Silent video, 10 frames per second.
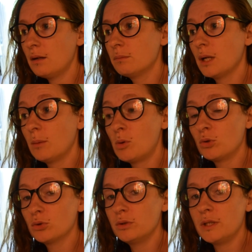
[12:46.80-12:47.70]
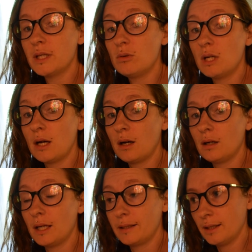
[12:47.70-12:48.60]
Mais à un moment donné, il y a eu
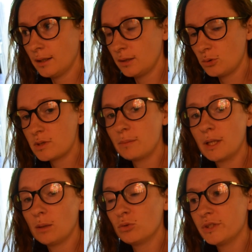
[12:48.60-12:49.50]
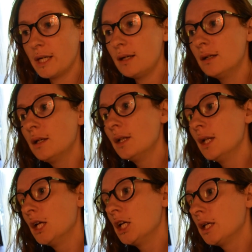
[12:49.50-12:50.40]
la guerre, la Deuxième Guerre mondiale,
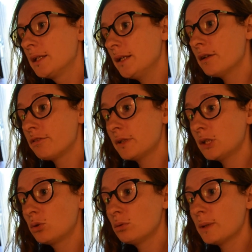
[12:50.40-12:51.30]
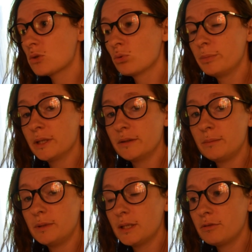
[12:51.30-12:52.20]
qui a fait que bah, son
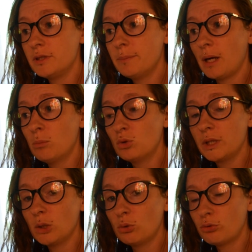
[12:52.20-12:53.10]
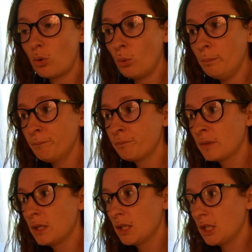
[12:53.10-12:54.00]
bien-aimé a fini par mourir au front.
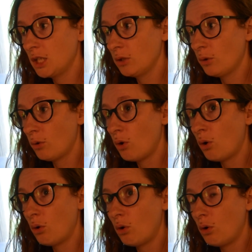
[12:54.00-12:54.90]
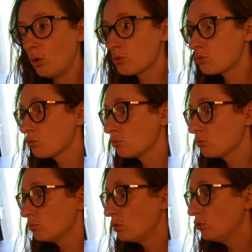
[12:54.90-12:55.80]
Et euh, en son
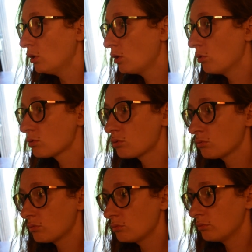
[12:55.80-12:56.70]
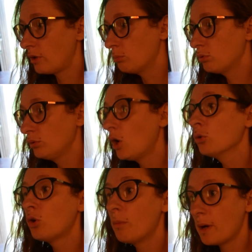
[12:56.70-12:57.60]
honneur, pour, enfin, pour lui
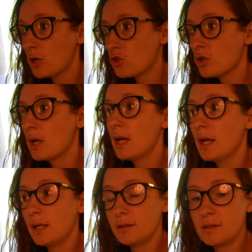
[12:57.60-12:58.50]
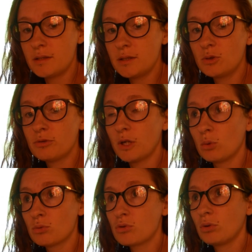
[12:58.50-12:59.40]
rendre hommage, elle a décidé de faire
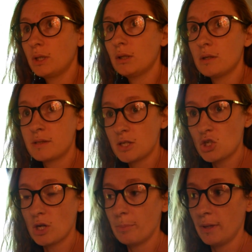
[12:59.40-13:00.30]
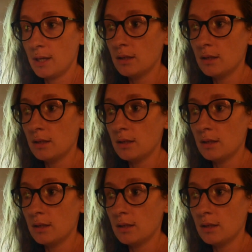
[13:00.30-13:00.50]
construire cette chapelle.